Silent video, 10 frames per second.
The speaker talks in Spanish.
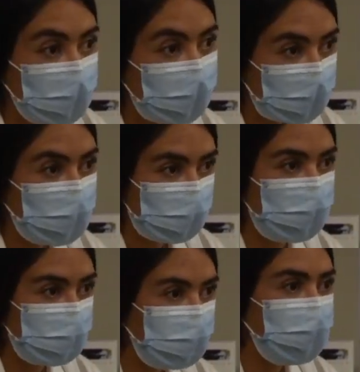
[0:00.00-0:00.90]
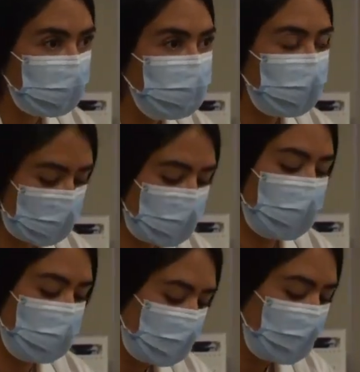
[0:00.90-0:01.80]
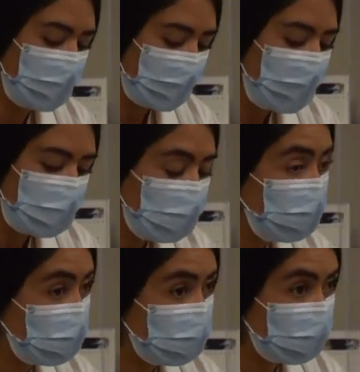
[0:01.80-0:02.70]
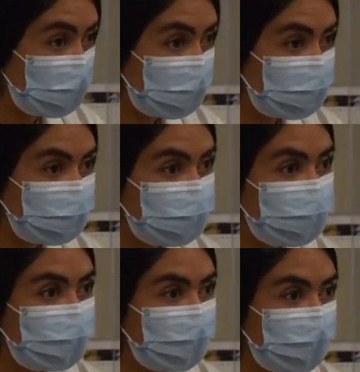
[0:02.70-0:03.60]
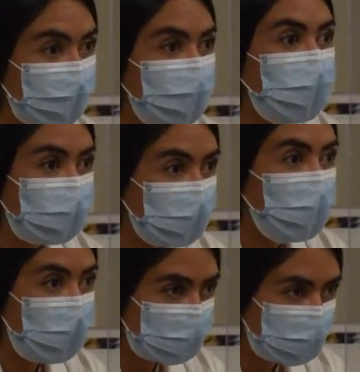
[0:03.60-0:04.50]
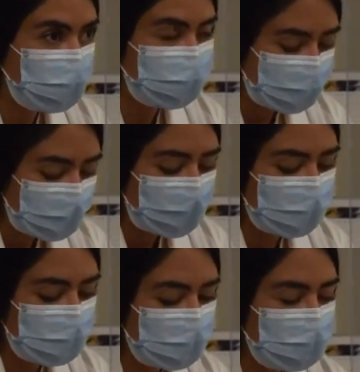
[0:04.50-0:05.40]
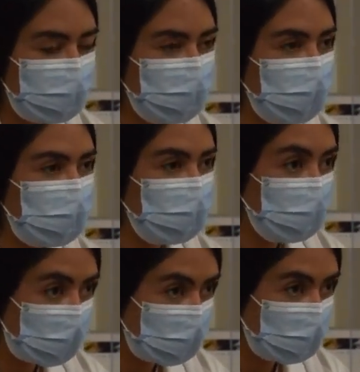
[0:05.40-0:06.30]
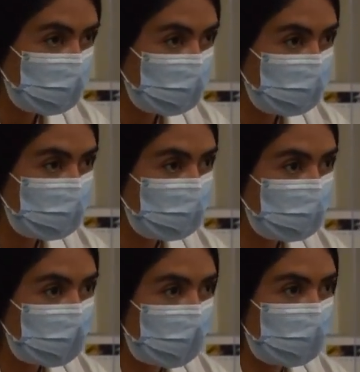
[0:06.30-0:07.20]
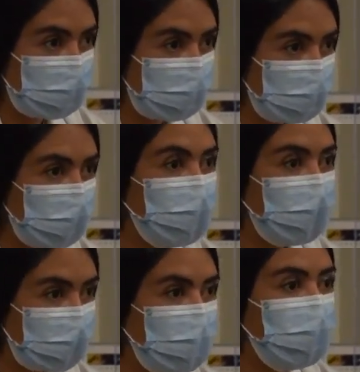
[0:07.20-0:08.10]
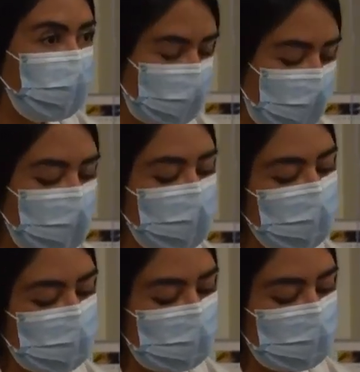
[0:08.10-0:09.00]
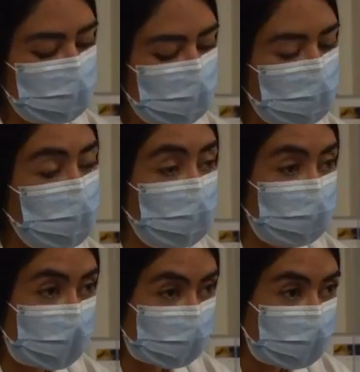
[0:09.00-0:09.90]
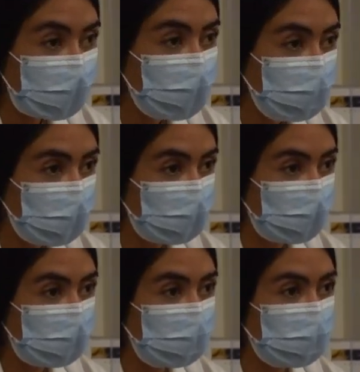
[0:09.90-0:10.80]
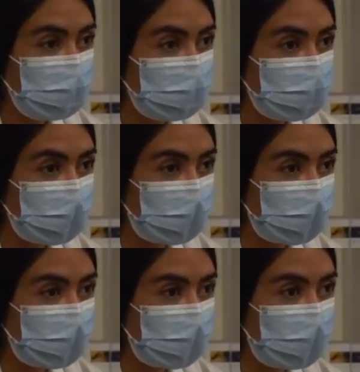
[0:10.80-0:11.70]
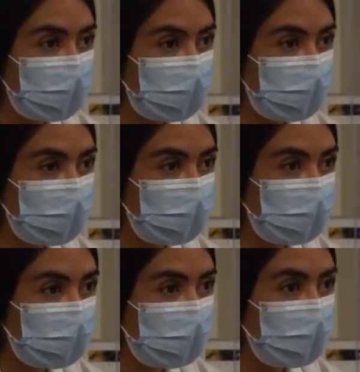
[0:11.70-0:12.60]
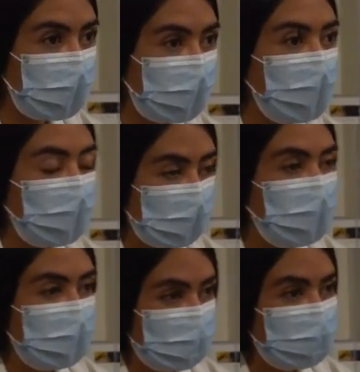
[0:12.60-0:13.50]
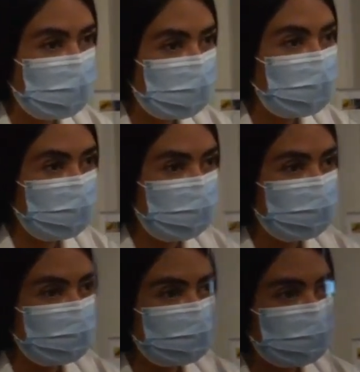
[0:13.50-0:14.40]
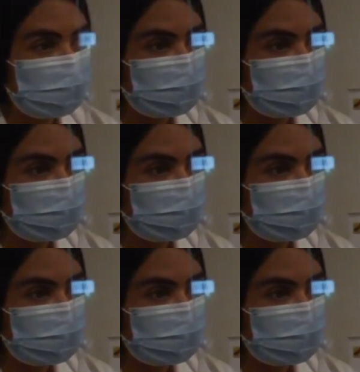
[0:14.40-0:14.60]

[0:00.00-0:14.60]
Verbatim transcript: cuando en realidad no todos tenemos un trastorno como tal, ¿no? O sea, hay ciertas características o rasgos o un conjunto de características que conforman nuestra personalidad, que en este caso es nuestra forma de ser, pensar, sentir y actuar,